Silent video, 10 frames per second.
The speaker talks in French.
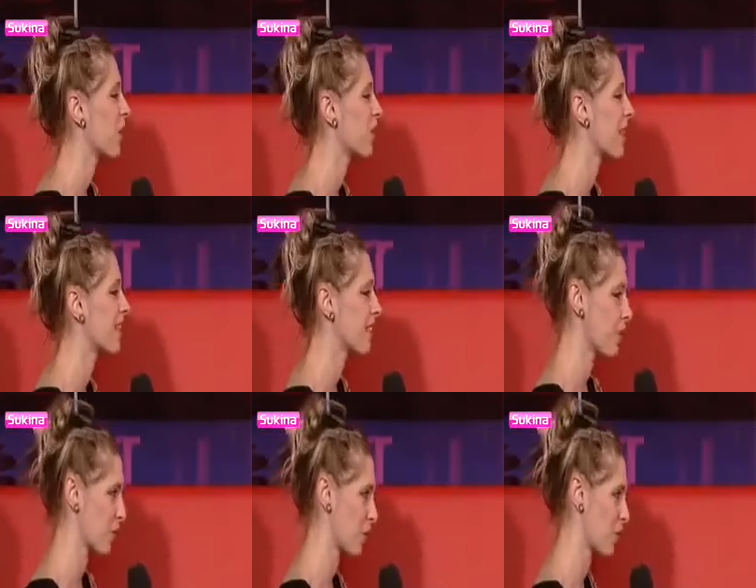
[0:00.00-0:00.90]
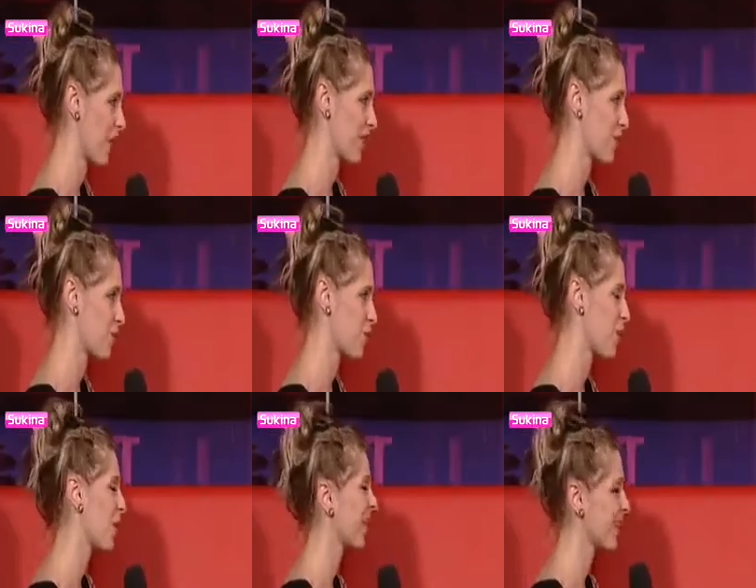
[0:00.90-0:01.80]
pouvez retracer votre
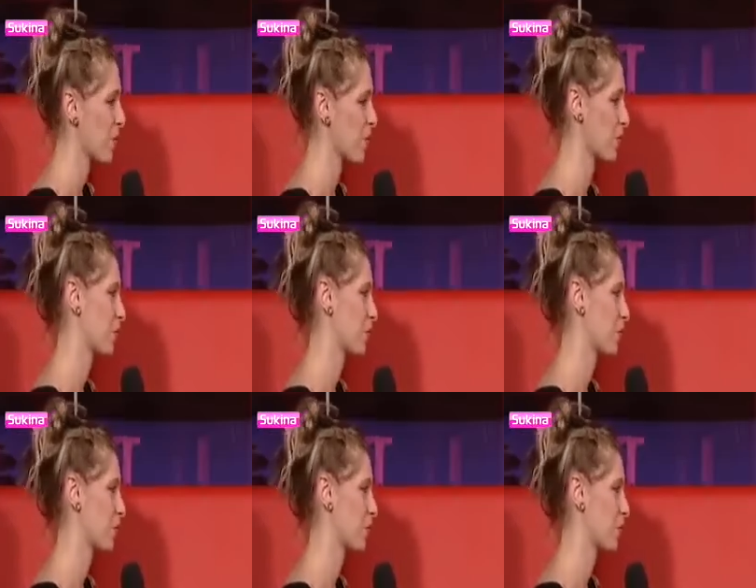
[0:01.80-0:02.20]
parcours en quelques